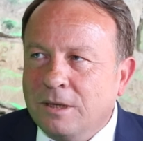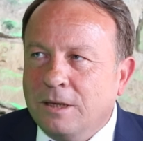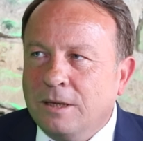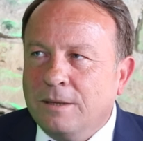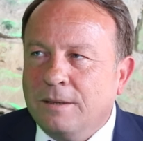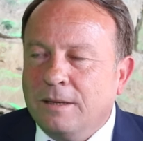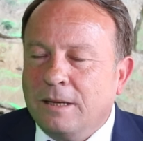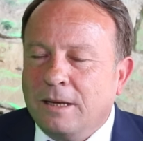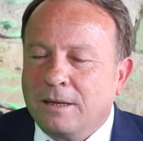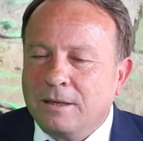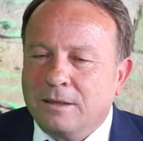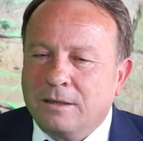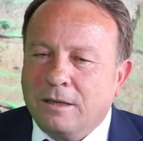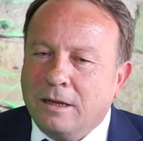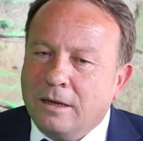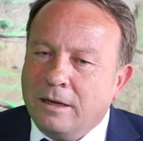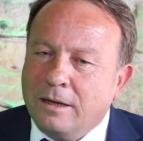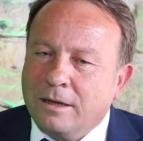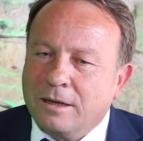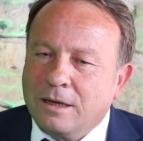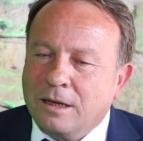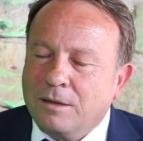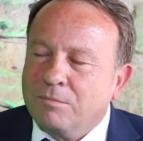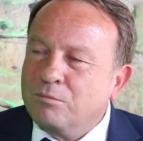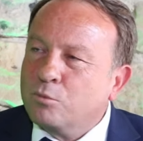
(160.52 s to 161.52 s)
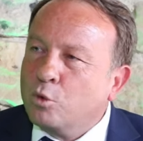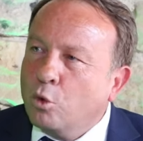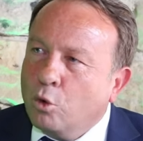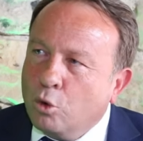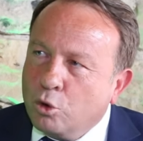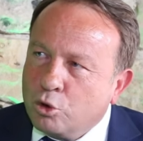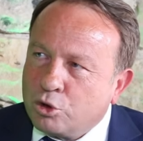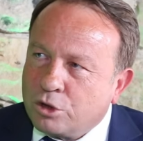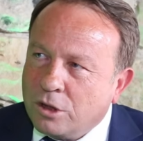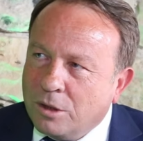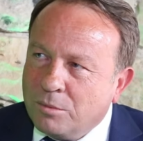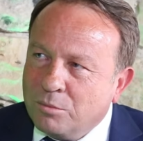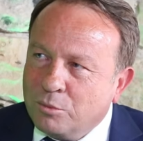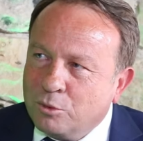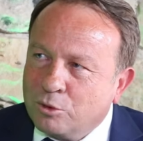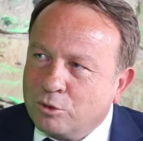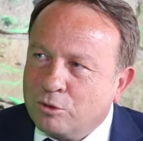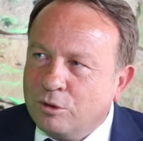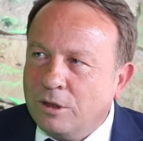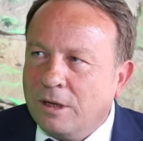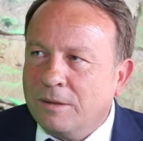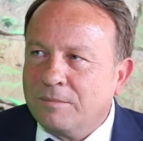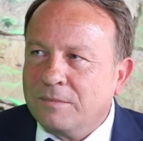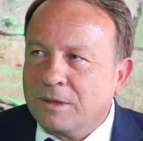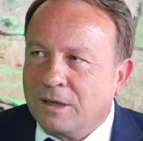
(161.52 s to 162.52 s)
da hani derler ya hem doğuştan
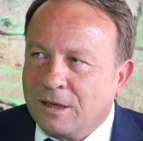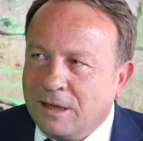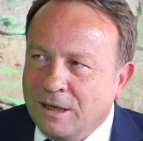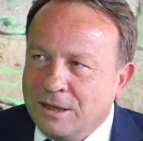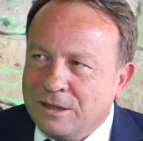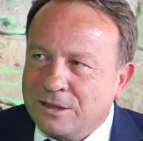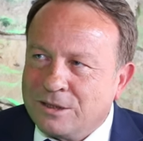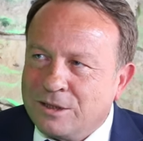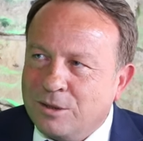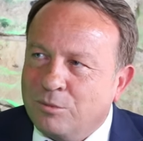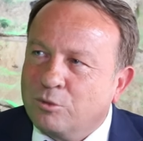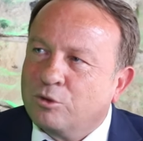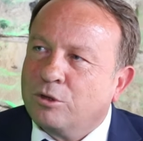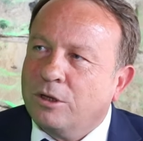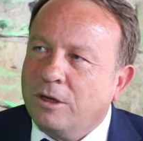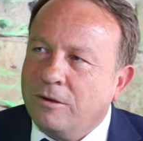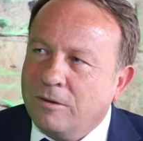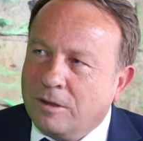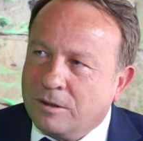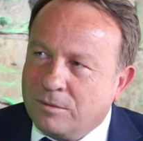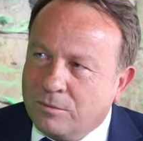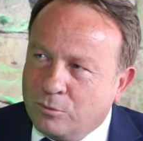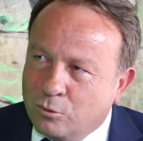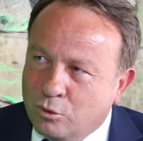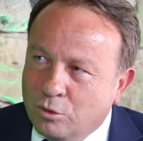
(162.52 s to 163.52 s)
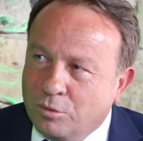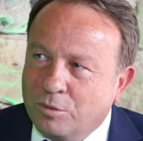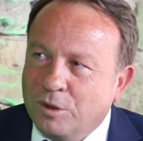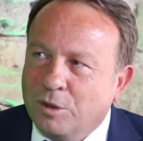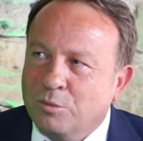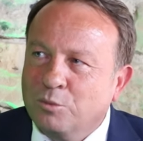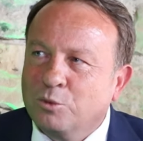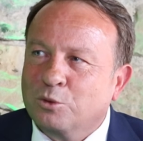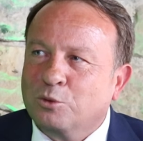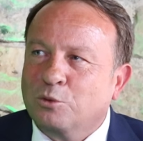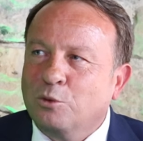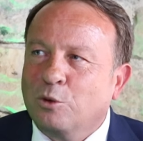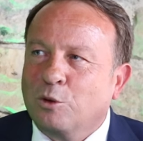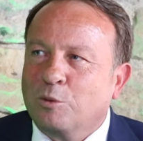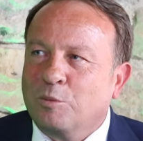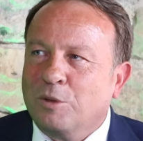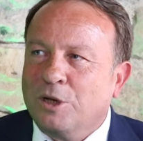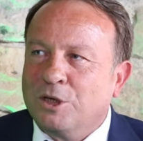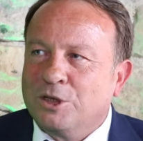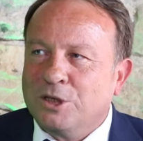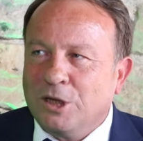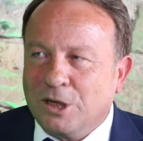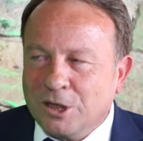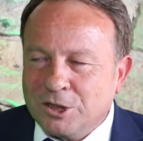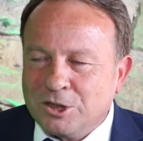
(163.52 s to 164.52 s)
mutlu hem de kendisi mutlu. Evet, duble mutlu olmaya
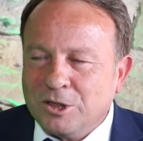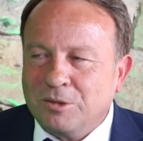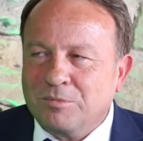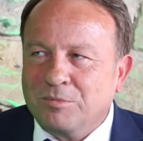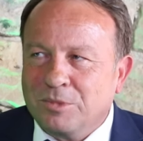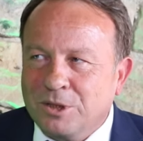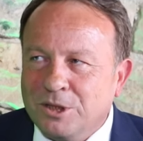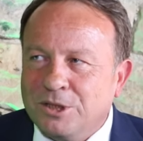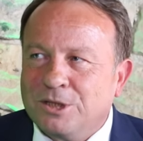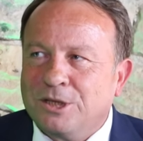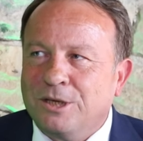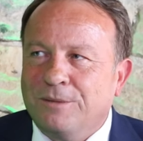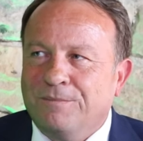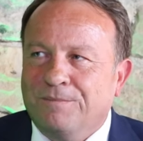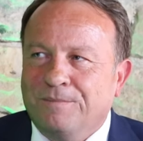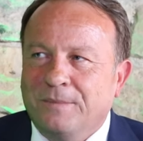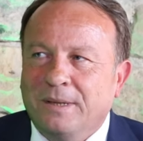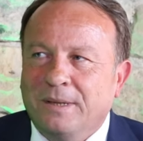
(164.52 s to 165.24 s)
çalışan birisi.